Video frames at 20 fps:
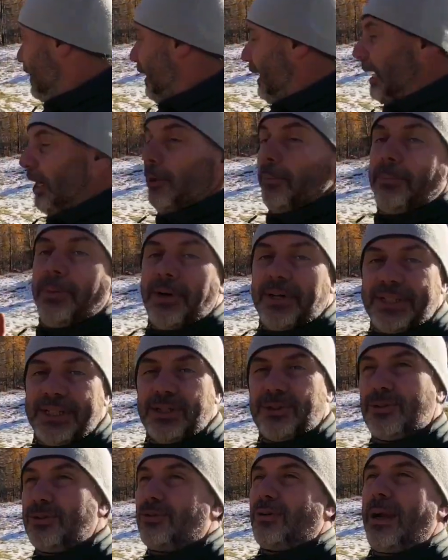e lo porti
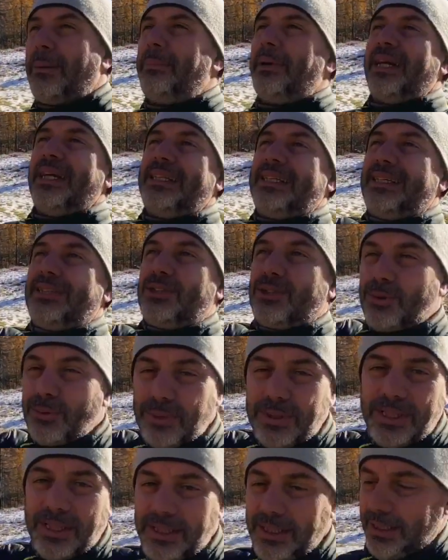sotto la parete
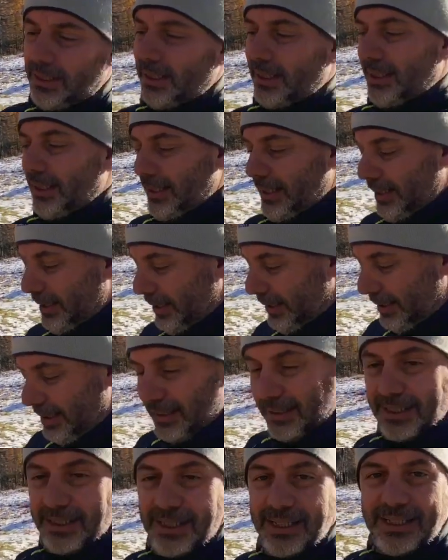sud
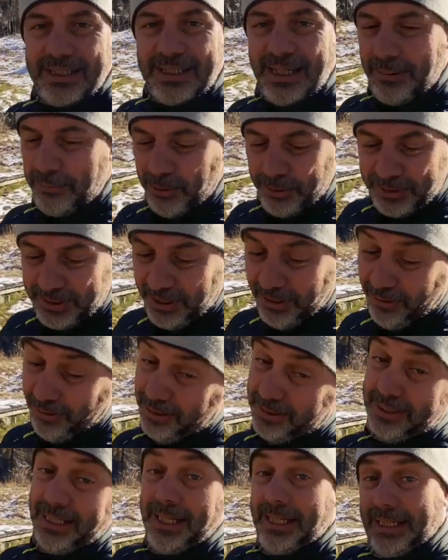del Monte
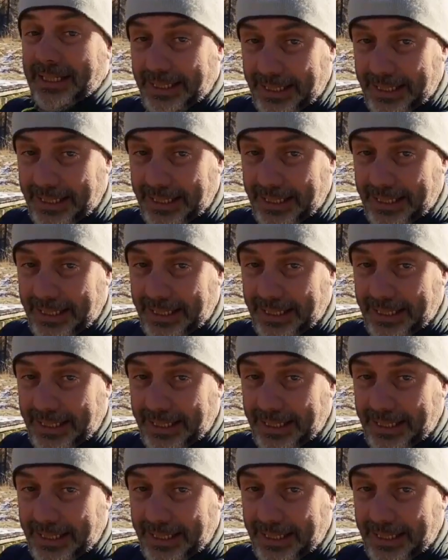Rosa.